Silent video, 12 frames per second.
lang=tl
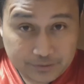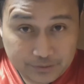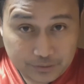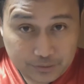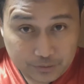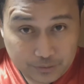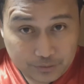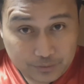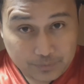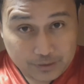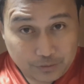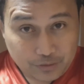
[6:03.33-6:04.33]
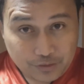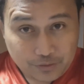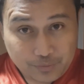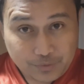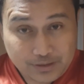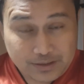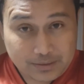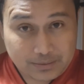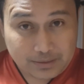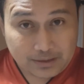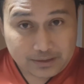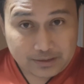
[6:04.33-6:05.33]
so matulog muna
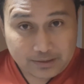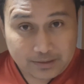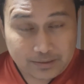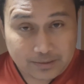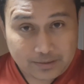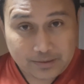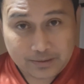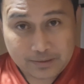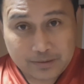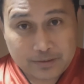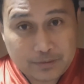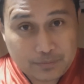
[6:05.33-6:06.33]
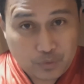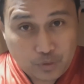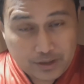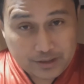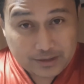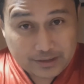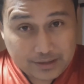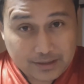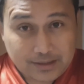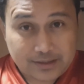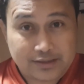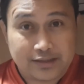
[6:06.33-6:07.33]
kasi bukas ng
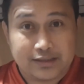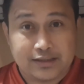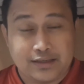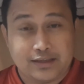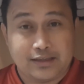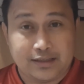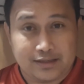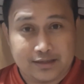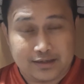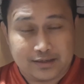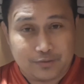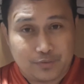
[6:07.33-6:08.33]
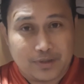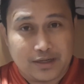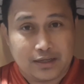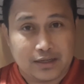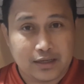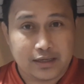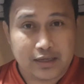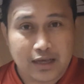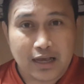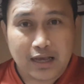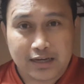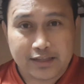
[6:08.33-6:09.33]
alas 7 ng umaga ay
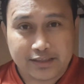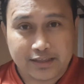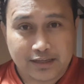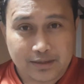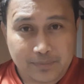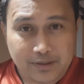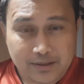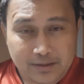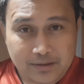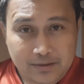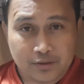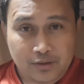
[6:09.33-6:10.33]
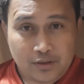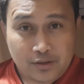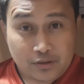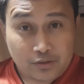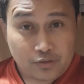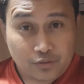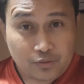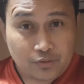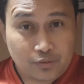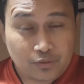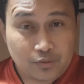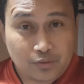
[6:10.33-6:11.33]
aalis na kami So,
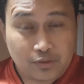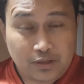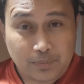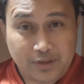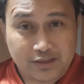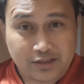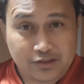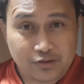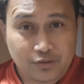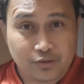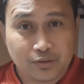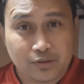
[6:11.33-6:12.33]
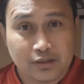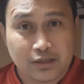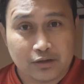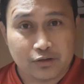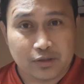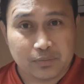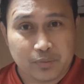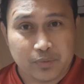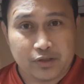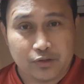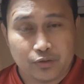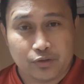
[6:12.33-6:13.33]
napansin nyo, hindi ako
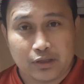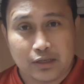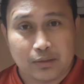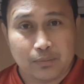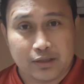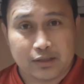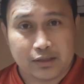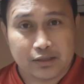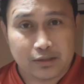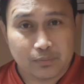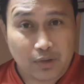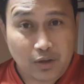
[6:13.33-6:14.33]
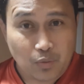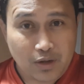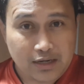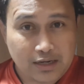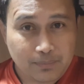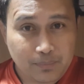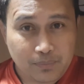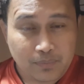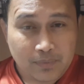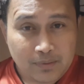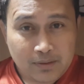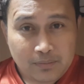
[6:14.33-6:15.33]
nagbibideo sa labas kasi bawal
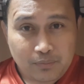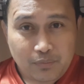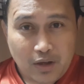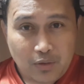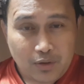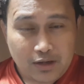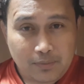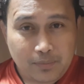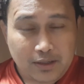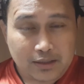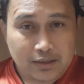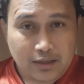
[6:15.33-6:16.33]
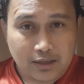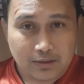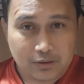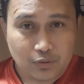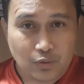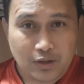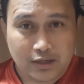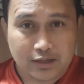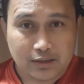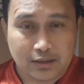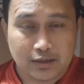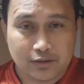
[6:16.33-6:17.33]
bawal magkuha
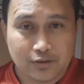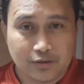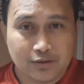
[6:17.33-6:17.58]
ng ano